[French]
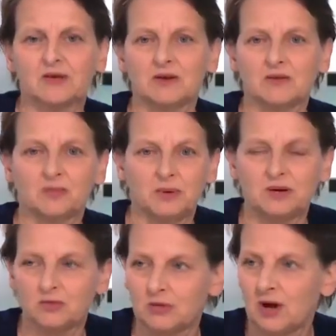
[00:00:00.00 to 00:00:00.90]
dans les
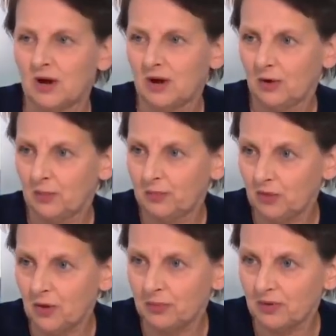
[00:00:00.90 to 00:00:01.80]
hôpitaux euh,
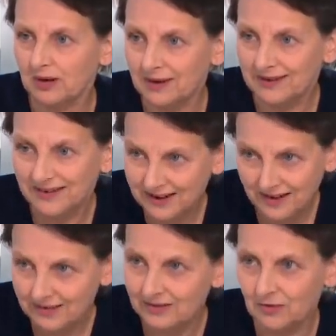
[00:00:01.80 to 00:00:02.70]
pour obtenir des
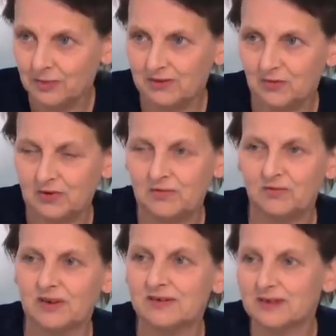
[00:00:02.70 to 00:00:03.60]
tests parce qu'ils
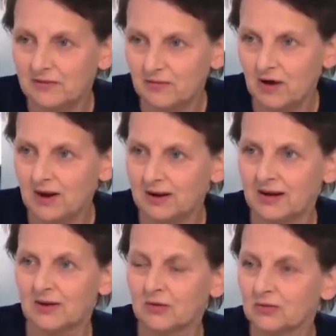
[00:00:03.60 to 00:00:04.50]
voulaient savoir.
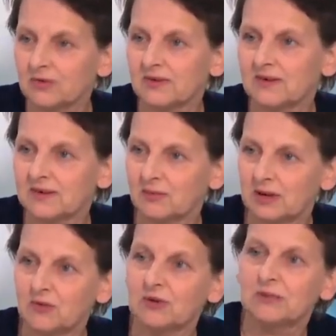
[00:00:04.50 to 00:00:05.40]
Et quand on sait, ça
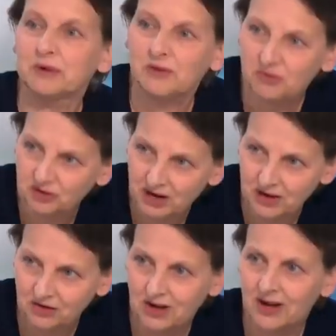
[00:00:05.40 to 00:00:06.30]
veut dire qu'on est pris en
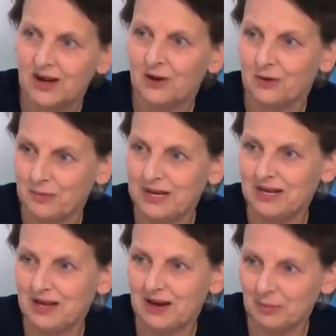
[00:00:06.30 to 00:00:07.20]
charge euh,
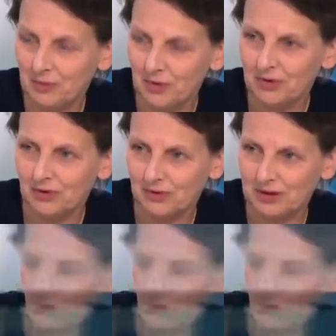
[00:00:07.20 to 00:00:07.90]
médicalement, euh,